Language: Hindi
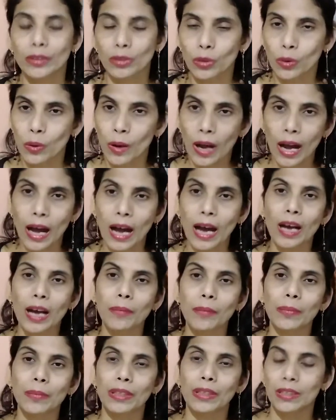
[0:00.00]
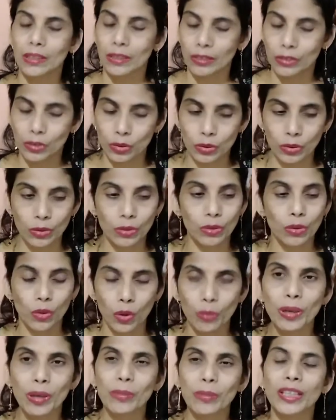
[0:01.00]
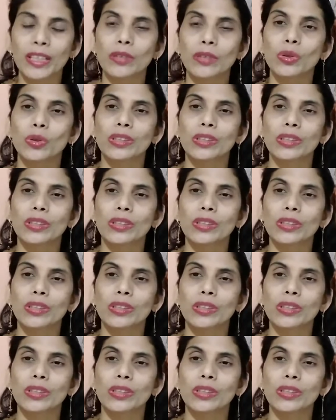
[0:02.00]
तो आप जो होम रेमेडी